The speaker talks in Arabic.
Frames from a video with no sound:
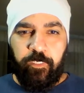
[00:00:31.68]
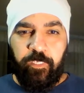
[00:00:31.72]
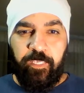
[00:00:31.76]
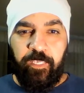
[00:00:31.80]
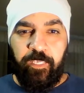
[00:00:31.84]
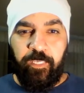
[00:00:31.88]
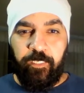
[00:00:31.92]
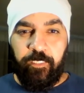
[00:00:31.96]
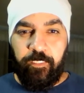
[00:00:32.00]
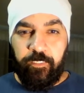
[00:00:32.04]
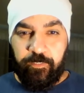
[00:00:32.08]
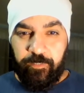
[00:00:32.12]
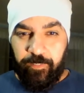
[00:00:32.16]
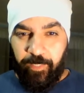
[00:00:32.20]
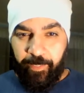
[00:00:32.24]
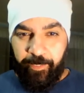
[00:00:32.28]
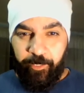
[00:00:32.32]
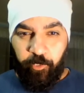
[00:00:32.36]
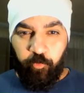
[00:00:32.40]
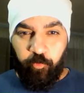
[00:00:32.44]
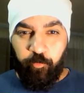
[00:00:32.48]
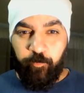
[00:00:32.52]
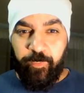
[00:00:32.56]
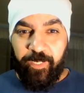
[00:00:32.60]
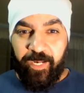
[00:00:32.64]
اللي
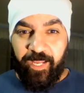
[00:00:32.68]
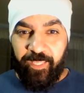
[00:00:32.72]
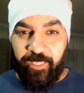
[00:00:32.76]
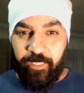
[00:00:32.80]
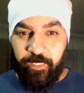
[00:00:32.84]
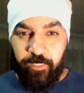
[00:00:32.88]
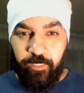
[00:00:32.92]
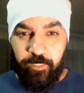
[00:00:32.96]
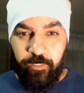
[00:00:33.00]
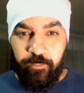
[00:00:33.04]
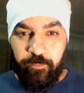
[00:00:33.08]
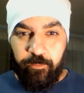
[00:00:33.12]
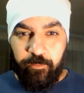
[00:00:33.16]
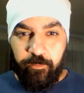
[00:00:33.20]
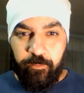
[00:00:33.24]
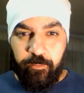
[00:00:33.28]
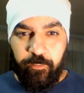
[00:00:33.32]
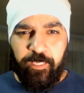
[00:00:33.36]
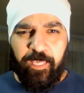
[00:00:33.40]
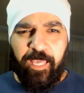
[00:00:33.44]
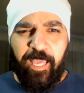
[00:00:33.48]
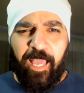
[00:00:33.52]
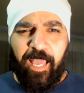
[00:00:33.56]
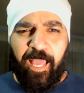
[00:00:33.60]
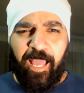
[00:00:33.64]
تلاقيهم رايقين
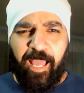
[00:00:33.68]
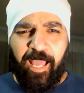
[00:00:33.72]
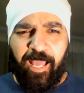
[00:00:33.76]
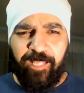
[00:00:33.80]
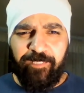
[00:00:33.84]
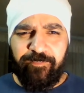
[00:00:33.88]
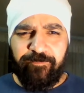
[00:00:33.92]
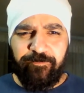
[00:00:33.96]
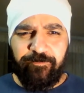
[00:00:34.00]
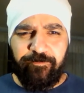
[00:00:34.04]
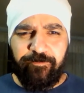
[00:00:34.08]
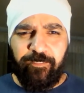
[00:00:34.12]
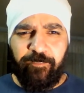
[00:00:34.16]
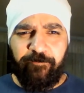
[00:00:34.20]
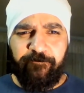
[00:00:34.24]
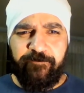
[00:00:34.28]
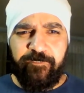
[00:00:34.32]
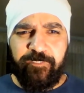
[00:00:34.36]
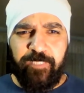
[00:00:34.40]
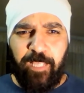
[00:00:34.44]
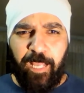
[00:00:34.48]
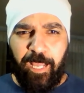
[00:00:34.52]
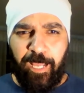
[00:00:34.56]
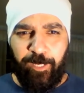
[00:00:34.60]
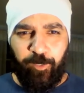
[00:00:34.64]
حتى في
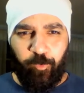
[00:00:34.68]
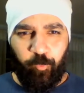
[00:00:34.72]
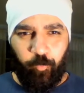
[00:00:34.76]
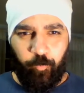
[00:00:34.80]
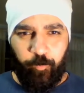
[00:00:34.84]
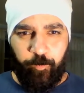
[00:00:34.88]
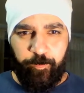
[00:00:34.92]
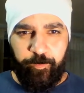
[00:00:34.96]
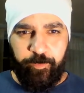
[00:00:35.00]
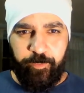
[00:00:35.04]
زعلهم